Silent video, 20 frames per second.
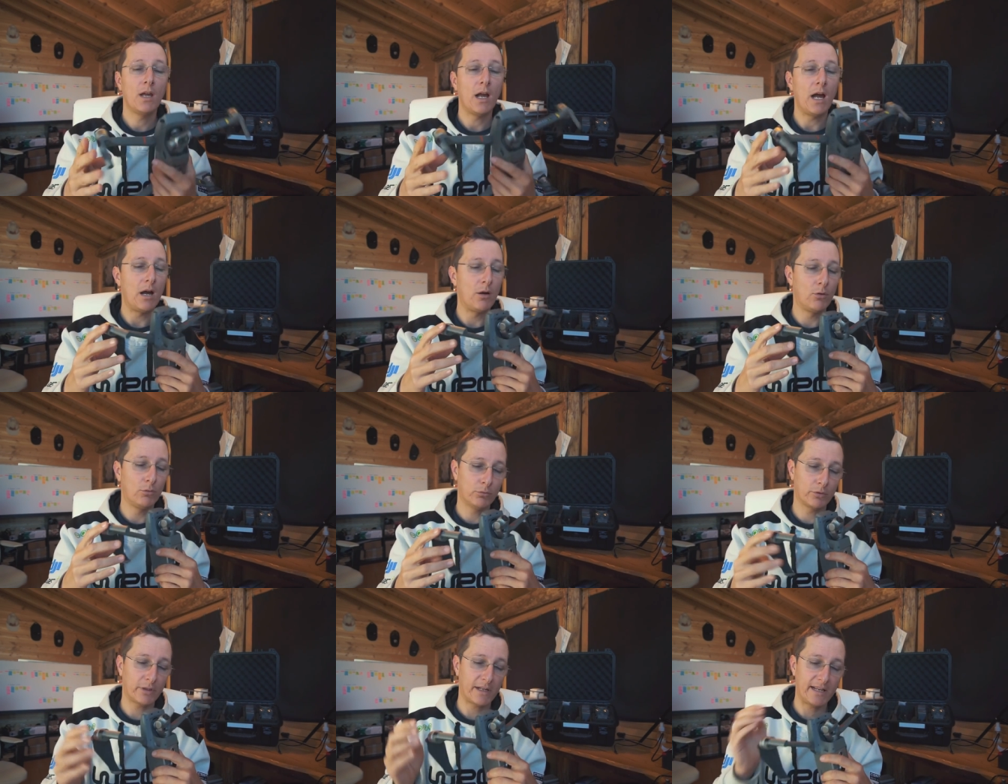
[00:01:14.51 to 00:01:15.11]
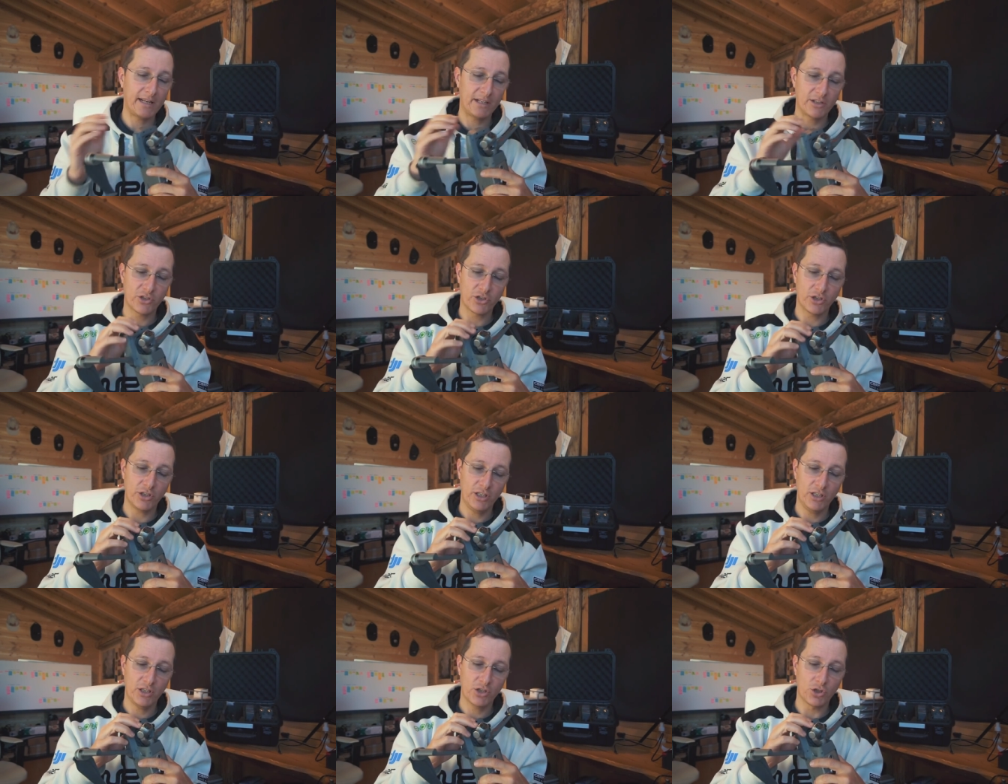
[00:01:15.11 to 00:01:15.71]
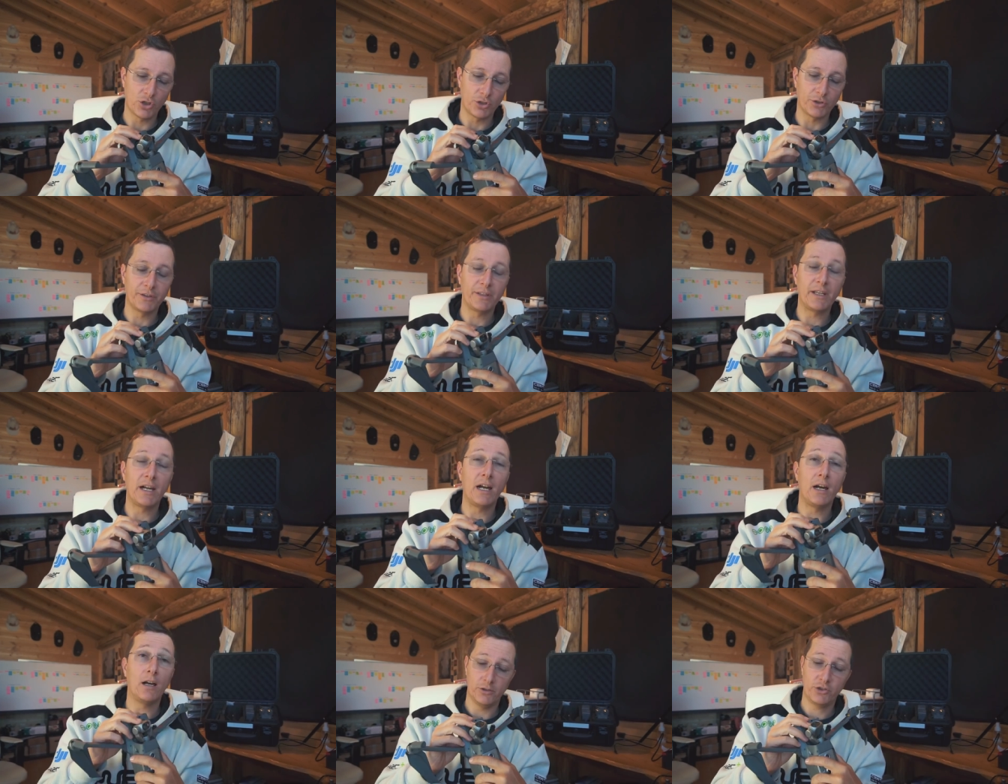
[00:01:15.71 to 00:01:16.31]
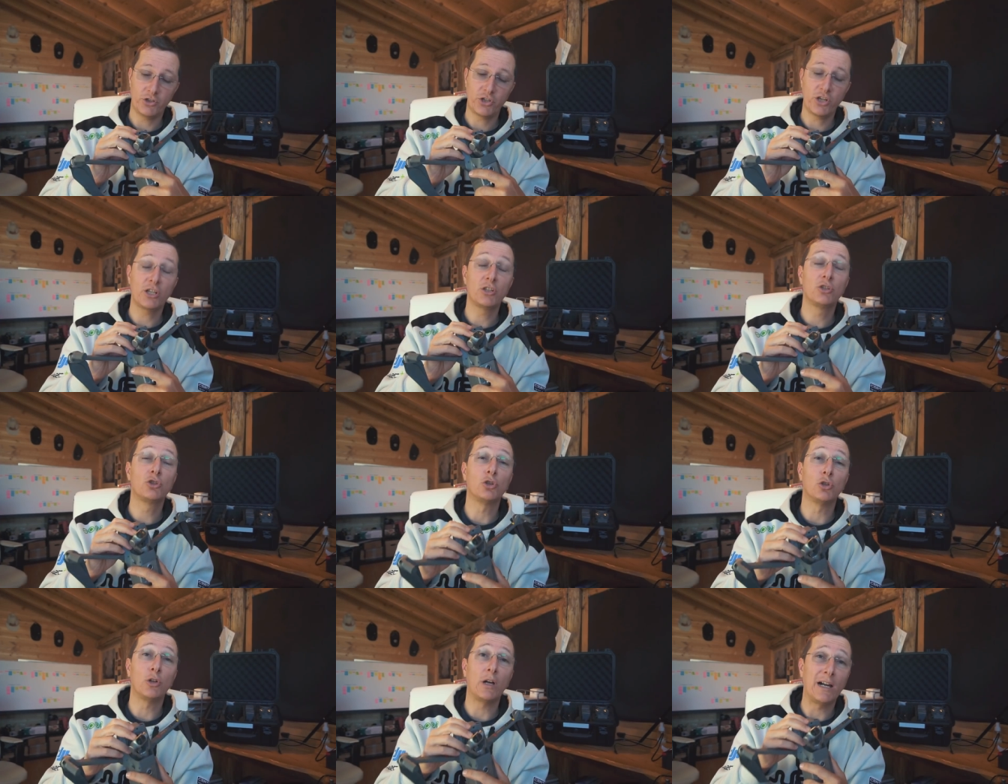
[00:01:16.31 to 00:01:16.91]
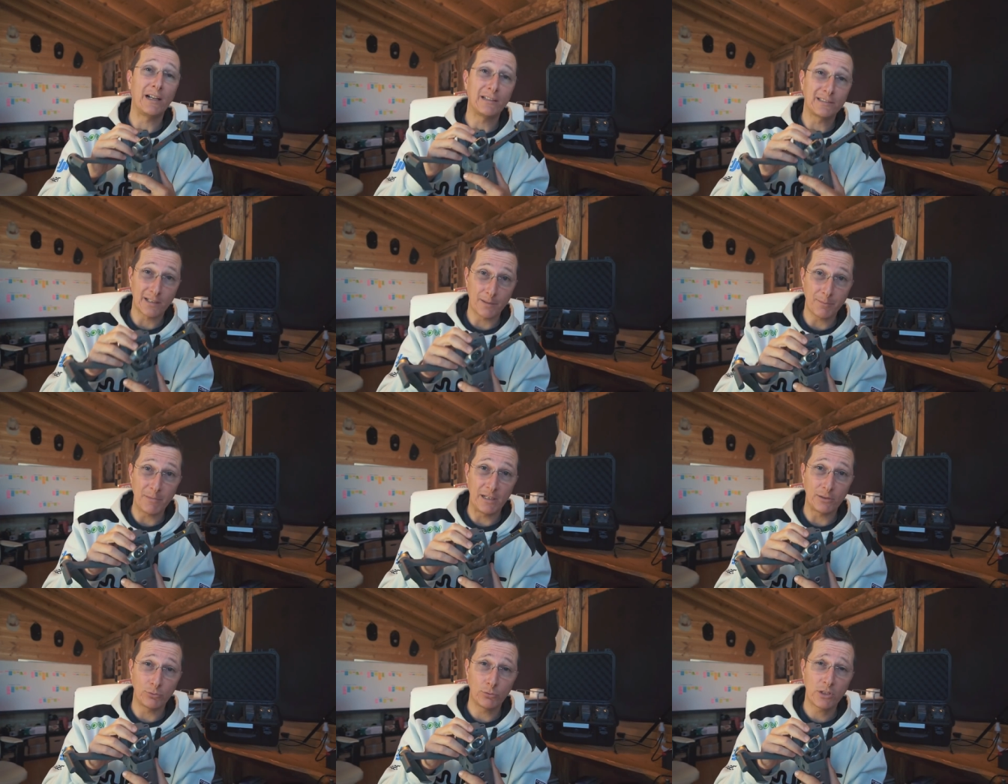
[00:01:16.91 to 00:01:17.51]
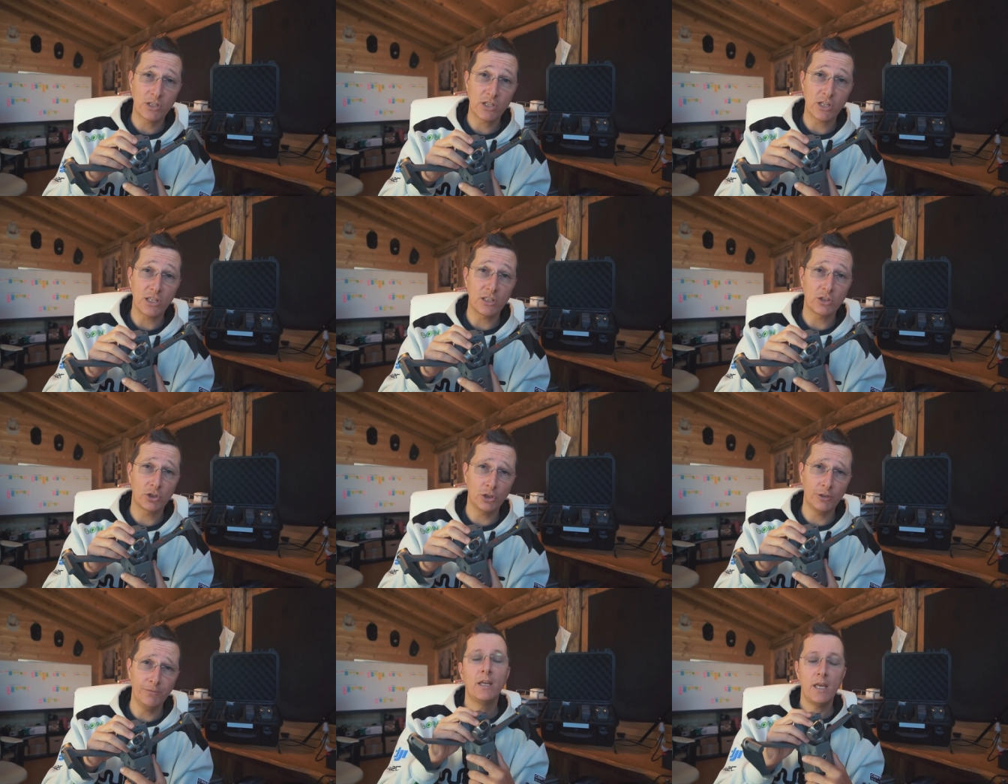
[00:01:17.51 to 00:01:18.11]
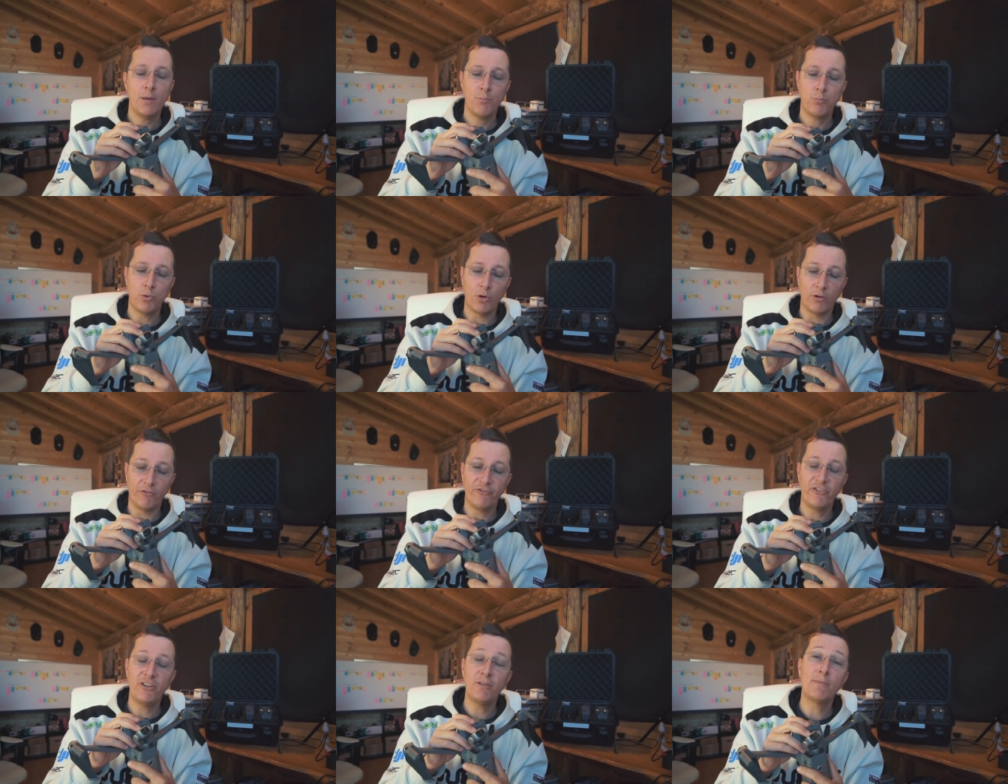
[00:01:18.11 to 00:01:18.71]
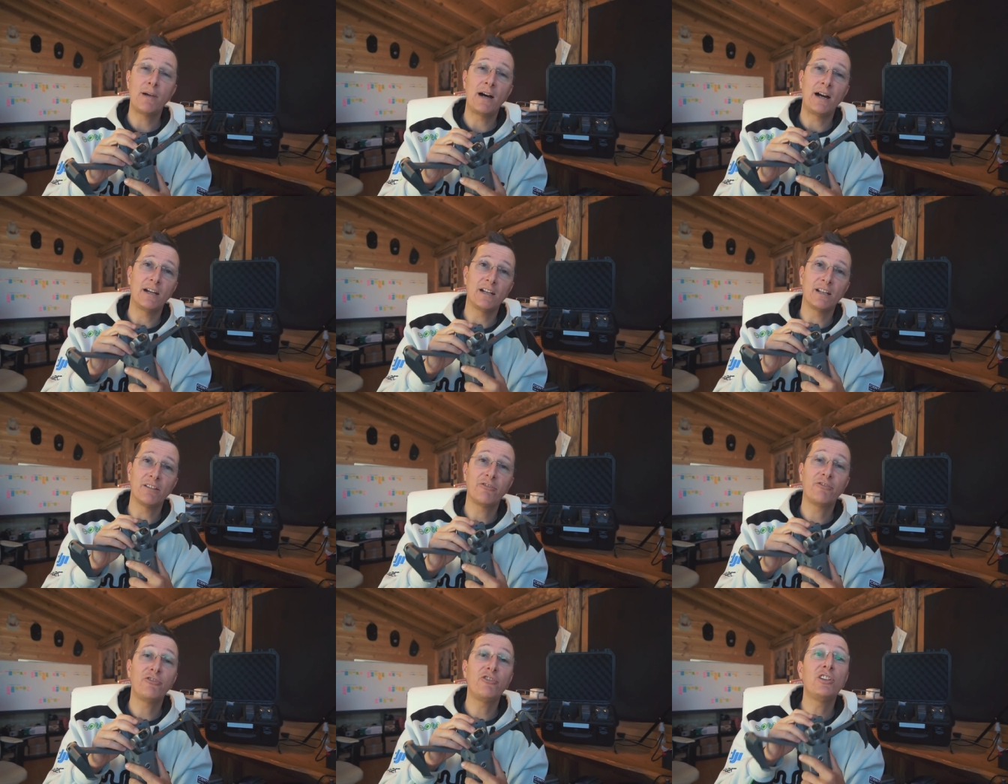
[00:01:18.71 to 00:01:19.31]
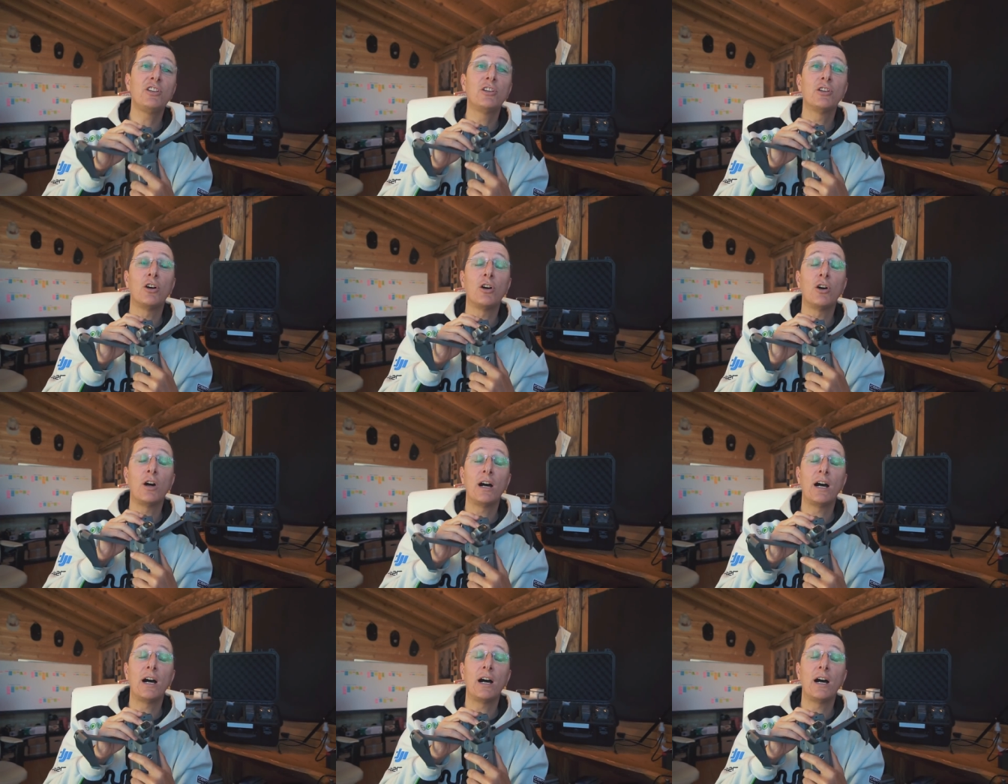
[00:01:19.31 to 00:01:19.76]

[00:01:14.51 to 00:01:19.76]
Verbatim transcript: Ha un range ISO da 100 a 3200 e può filmare fino